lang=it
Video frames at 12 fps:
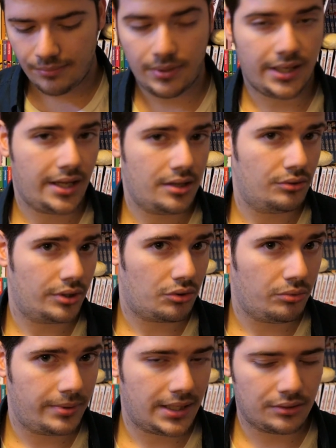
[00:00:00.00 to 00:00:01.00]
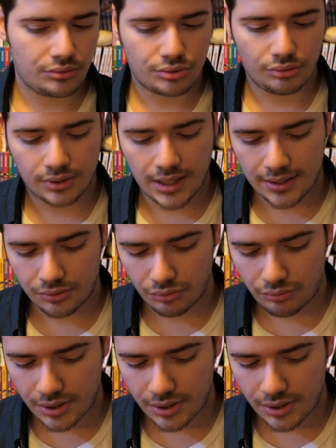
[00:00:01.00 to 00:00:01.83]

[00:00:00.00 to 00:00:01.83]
ma che io ho recuperato soltanto